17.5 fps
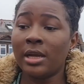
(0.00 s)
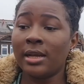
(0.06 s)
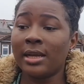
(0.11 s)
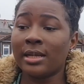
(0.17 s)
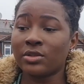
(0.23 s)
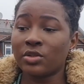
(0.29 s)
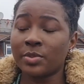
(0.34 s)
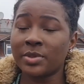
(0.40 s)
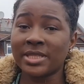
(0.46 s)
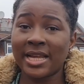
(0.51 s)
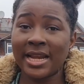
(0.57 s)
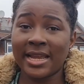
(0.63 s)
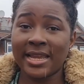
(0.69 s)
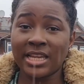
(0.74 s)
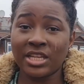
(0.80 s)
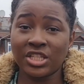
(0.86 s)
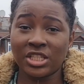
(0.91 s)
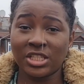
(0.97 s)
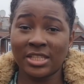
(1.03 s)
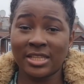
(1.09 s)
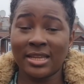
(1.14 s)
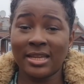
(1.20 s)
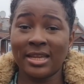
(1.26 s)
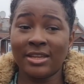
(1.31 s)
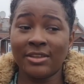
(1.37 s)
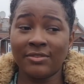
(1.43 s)
l'entreprise dans laquelle
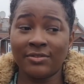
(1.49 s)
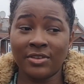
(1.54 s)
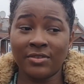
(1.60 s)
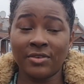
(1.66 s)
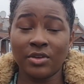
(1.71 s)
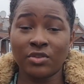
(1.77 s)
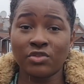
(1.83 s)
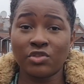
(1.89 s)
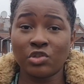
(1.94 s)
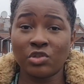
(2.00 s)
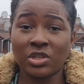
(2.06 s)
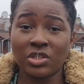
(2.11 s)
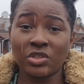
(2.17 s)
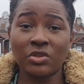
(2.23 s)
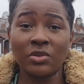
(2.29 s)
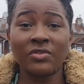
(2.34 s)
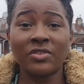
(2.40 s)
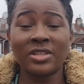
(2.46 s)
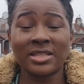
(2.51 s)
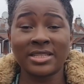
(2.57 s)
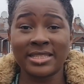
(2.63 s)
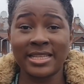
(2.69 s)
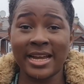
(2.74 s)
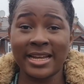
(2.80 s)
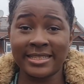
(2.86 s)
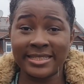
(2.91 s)
j'étais vivait une situation
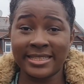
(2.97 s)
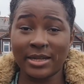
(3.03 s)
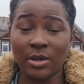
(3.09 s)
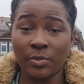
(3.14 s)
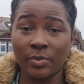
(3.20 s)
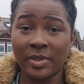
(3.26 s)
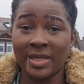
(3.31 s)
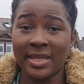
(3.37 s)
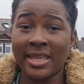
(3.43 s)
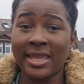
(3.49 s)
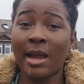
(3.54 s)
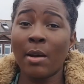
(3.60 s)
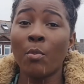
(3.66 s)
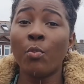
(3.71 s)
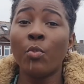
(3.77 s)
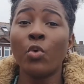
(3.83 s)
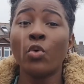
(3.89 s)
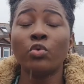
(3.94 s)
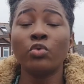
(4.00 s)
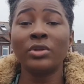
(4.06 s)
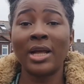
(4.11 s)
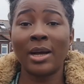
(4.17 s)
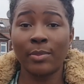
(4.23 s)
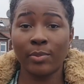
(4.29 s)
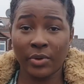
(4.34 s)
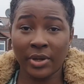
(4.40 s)
financière assez compliquée. Il y a beaucoup
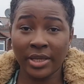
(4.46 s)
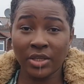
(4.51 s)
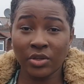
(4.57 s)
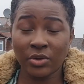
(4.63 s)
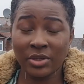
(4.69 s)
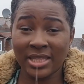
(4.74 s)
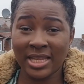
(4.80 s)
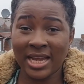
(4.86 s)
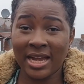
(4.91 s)
d'employés qui ont été